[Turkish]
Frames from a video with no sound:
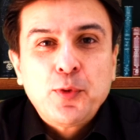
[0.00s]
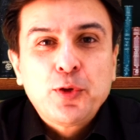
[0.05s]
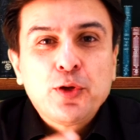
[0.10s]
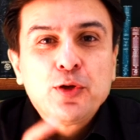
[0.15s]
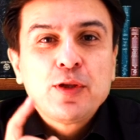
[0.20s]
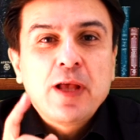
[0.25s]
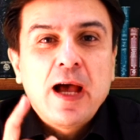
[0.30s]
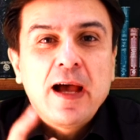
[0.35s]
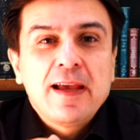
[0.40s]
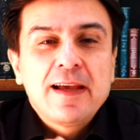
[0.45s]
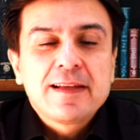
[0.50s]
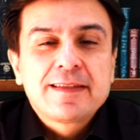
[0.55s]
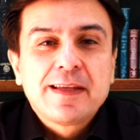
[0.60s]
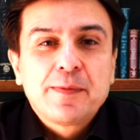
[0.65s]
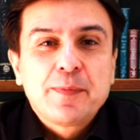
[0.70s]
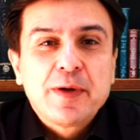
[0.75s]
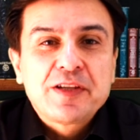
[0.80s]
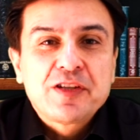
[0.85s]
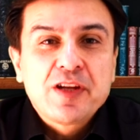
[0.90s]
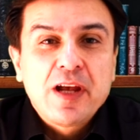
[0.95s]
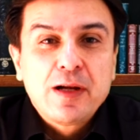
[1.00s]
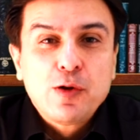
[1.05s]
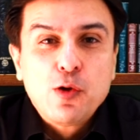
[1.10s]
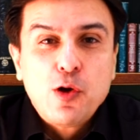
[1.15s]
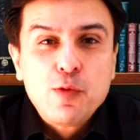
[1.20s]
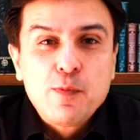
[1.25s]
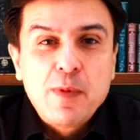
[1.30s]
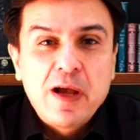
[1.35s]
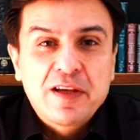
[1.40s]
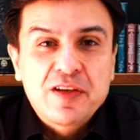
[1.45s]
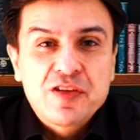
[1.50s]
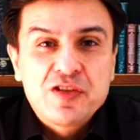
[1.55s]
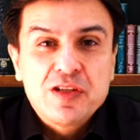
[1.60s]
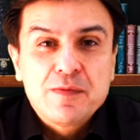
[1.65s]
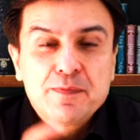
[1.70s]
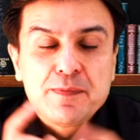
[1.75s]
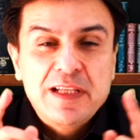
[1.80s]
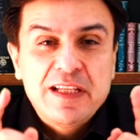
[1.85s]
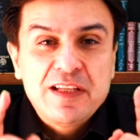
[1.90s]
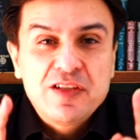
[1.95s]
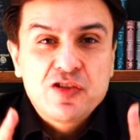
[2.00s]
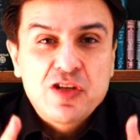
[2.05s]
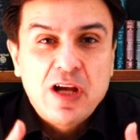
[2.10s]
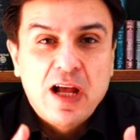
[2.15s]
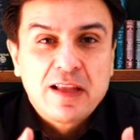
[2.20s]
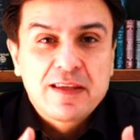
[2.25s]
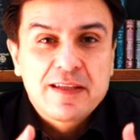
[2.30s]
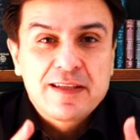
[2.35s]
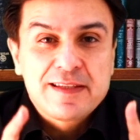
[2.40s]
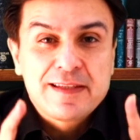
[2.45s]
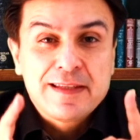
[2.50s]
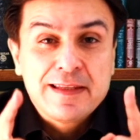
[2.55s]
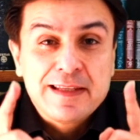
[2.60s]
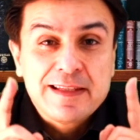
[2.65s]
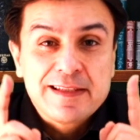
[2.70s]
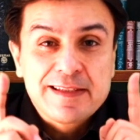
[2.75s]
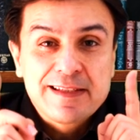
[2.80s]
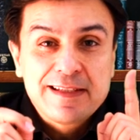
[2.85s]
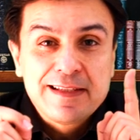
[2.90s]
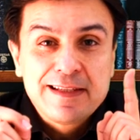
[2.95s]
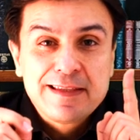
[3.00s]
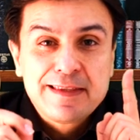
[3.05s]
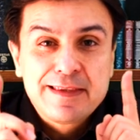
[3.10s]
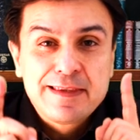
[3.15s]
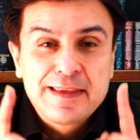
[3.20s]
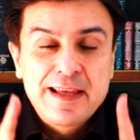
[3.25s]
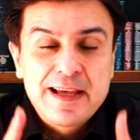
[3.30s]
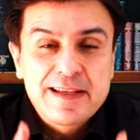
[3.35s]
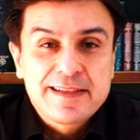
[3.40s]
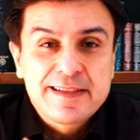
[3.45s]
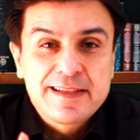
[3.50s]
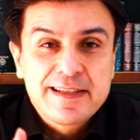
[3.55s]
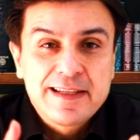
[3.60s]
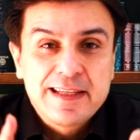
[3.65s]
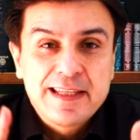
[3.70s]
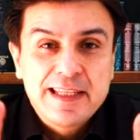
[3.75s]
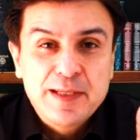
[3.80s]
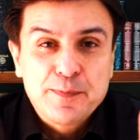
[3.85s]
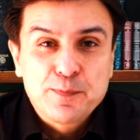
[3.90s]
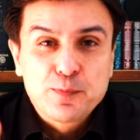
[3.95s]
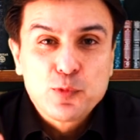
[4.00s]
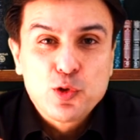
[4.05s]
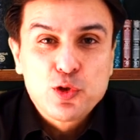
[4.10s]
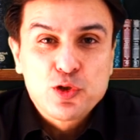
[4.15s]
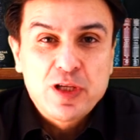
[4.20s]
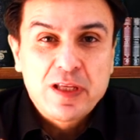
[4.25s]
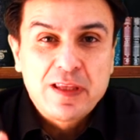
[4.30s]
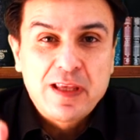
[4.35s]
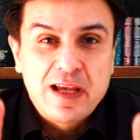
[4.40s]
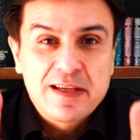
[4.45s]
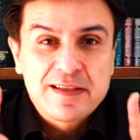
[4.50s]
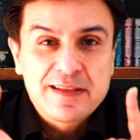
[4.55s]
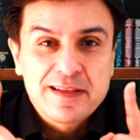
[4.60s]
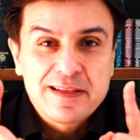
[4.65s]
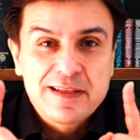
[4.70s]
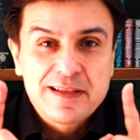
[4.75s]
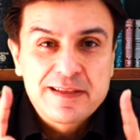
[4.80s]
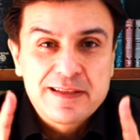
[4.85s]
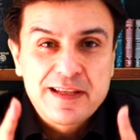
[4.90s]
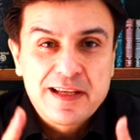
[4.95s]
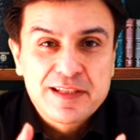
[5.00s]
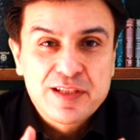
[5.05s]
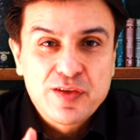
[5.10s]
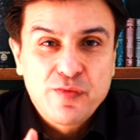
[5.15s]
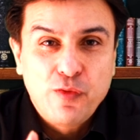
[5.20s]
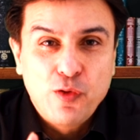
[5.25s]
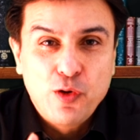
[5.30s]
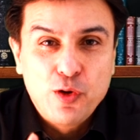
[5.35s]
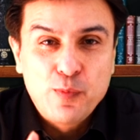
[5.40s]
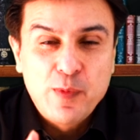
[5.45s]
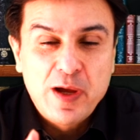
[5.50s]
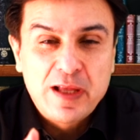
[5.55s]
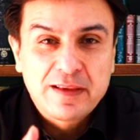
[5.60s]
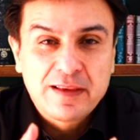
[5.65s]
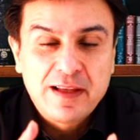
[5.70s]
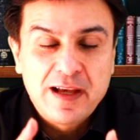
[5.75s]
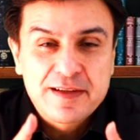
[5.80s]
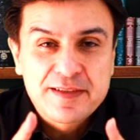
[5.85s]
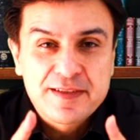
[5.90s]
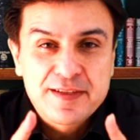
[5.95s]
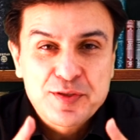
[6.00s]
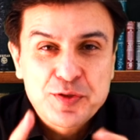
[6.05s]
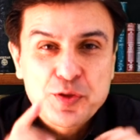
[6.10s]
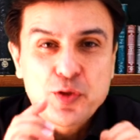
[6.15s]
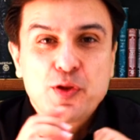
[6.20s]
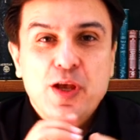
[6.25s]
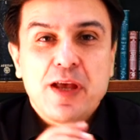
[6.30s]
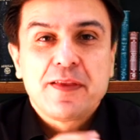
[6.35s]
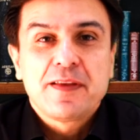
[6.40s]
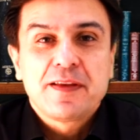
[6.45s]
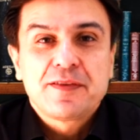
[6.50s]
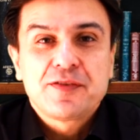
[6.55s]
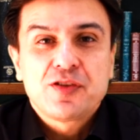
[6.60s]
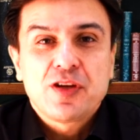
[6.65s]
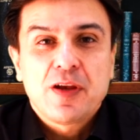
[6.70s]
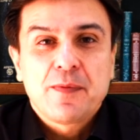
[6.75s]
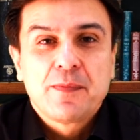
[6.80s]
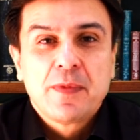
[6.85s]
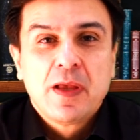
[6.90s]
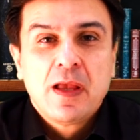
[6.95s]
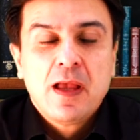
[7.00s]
Bugün hayata başarılı olmak için bilinçaltısınızı nasıl hipnoz edersiniz, nasıl formatlarsınız onu anlatacağım.